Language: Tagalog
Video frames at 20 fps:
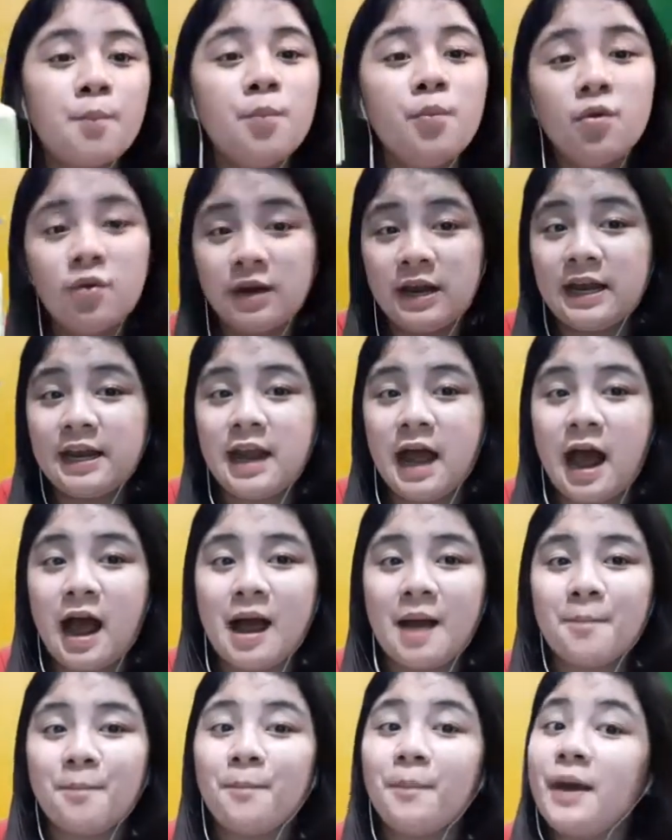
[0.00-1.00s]
mura
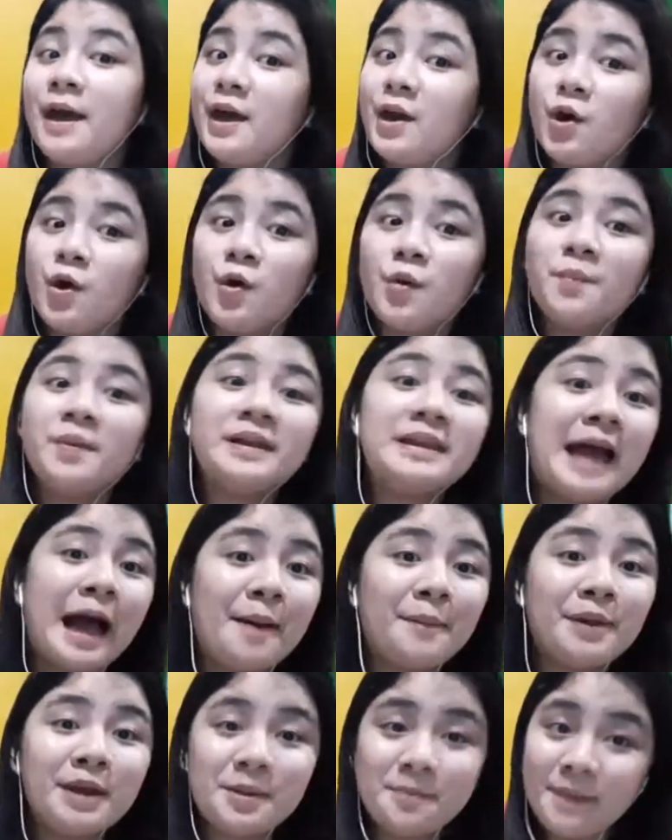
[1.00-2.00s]
na, pero
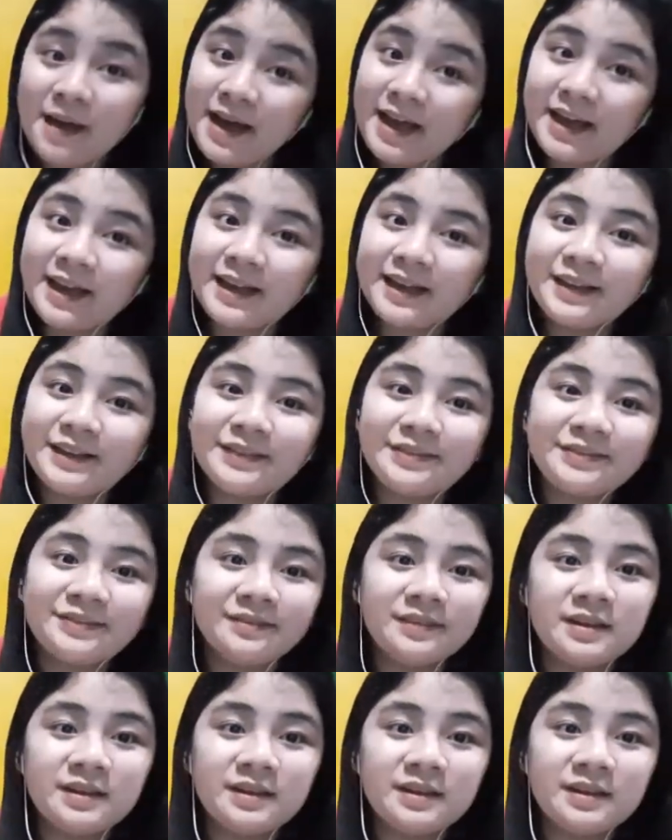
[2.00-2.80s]
madami naman.